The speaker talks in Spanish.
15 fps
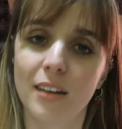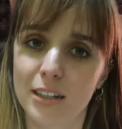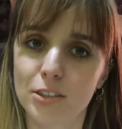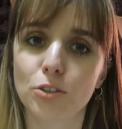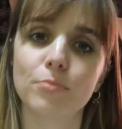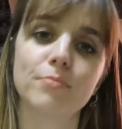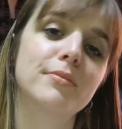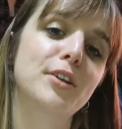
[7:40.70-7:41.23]

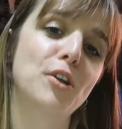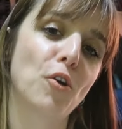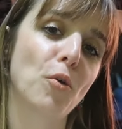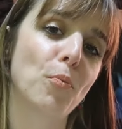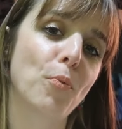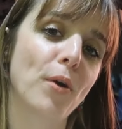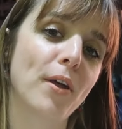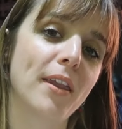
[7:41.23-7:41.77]
eso, creo que
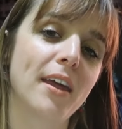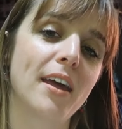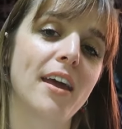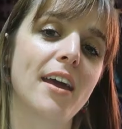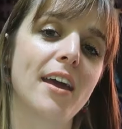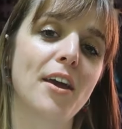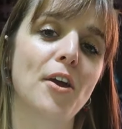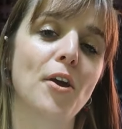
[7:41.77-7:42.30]
os
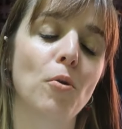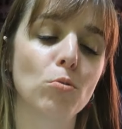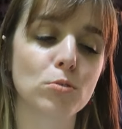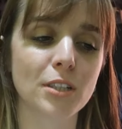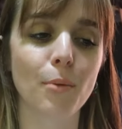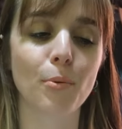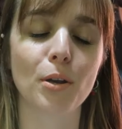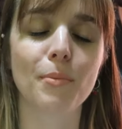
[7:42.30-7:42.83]
puede
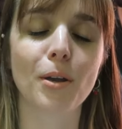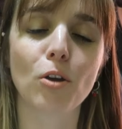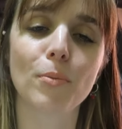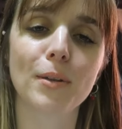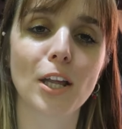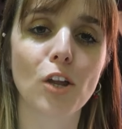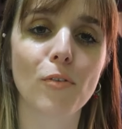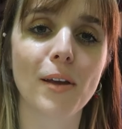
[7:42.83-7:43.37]
gustar, ponedme en
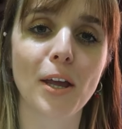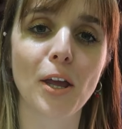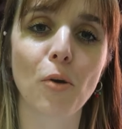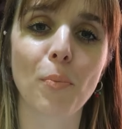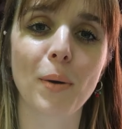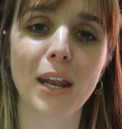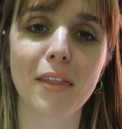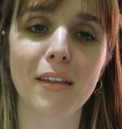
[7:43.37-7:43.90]
comentarios de qué
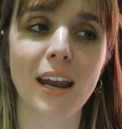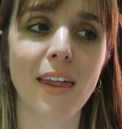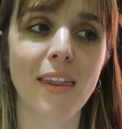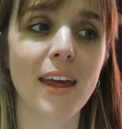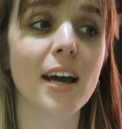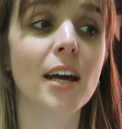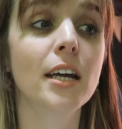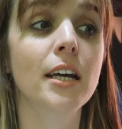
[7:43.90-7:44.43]
os parece la
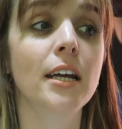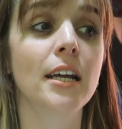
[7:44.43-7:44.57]
idea.